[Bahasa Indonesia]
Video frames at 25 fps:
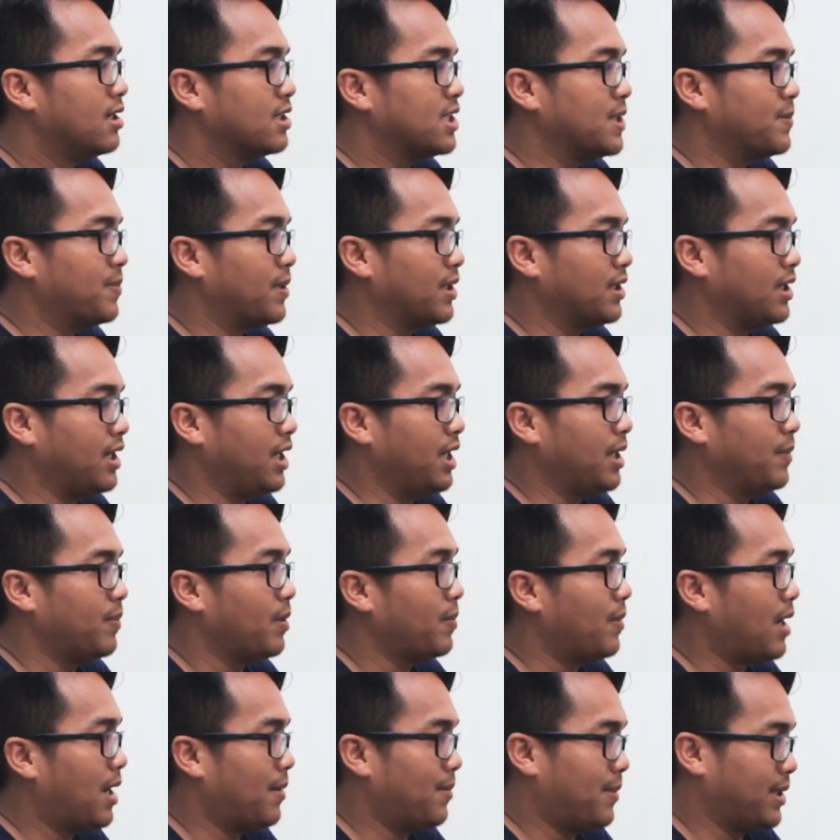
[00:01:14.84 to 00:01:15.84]
seperti
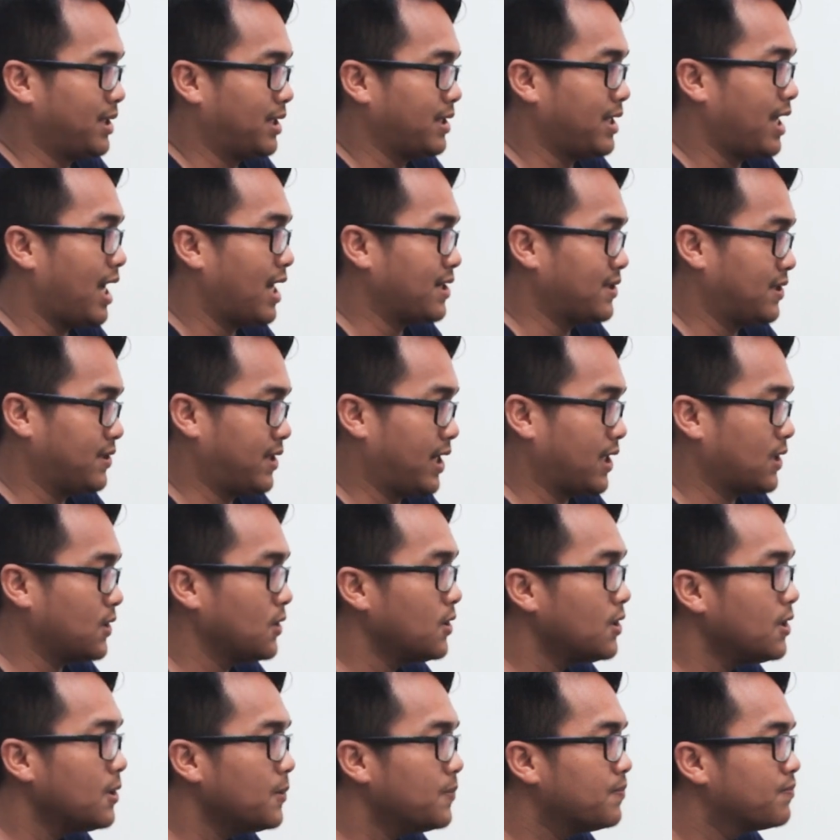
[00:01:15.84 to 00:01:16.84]
pemahaman tentang arsitektur,
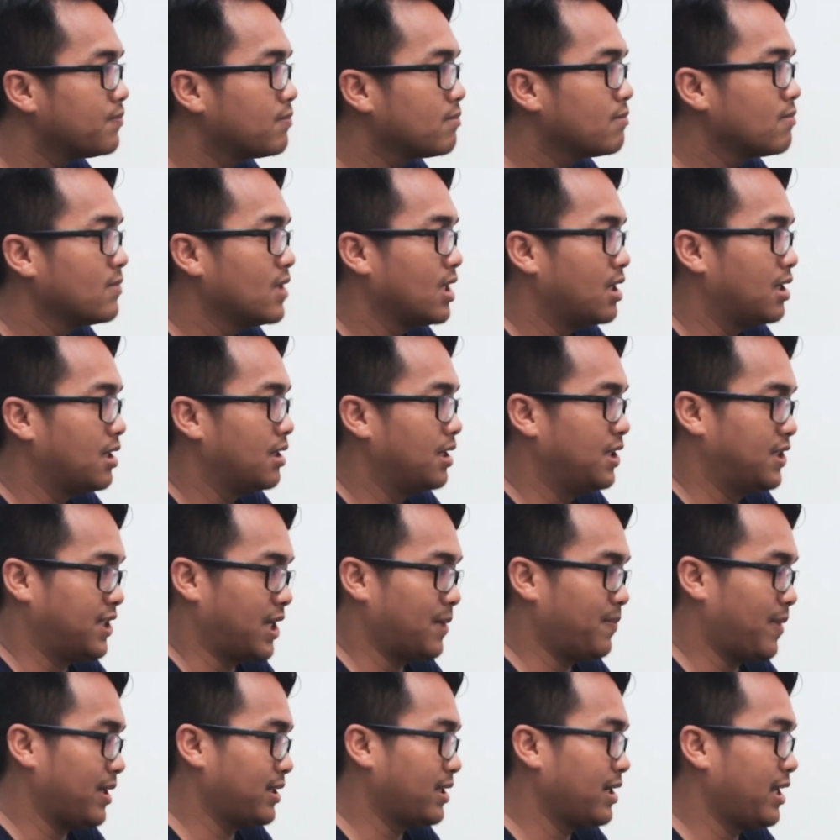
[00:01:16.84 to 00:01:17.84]
desain
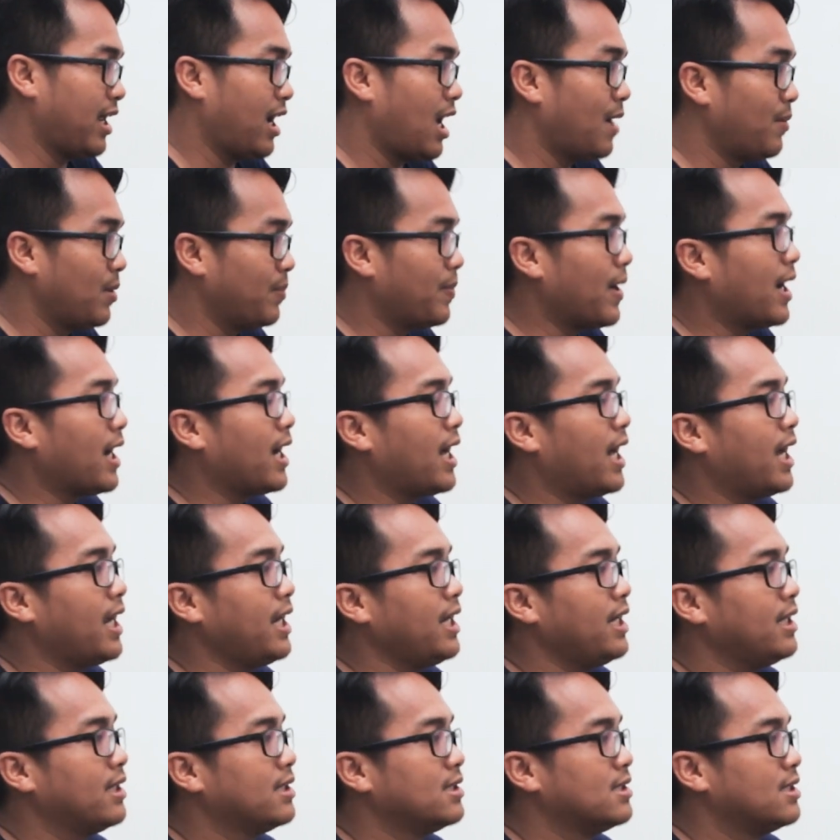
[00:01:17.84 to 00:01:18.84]
pattern yang kami pakai,
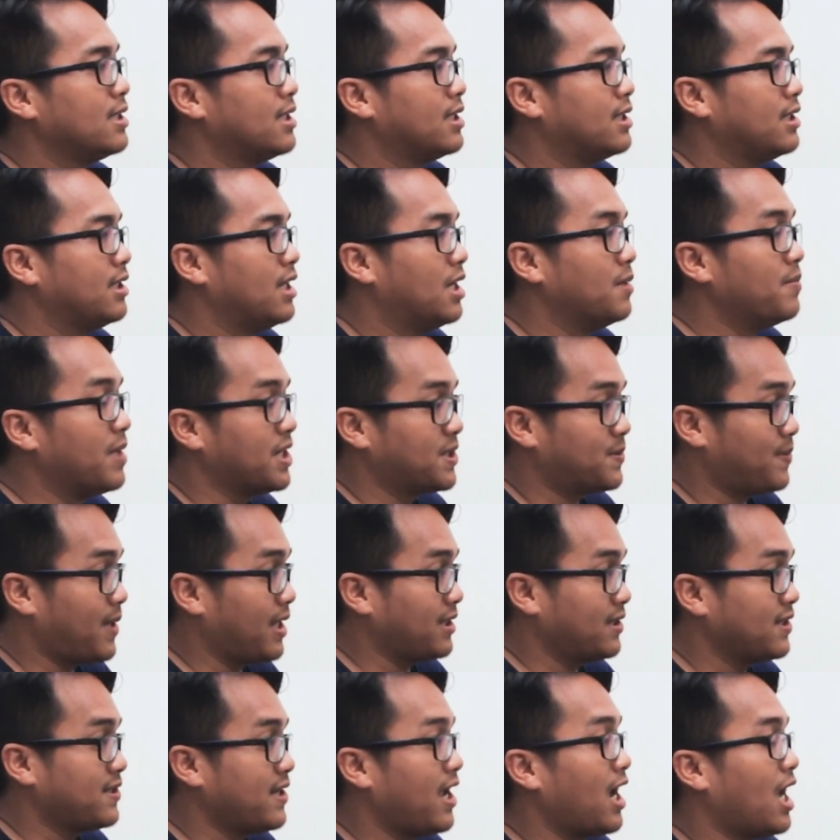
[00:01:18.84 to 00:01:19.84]
dan best
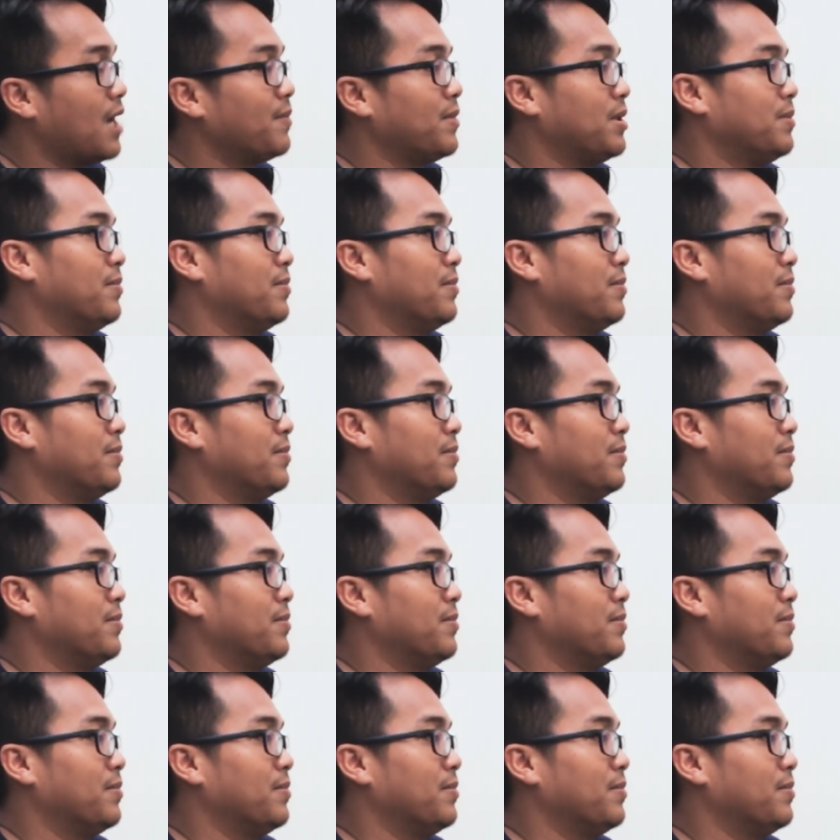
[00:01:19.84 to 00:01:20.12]
practice yang kami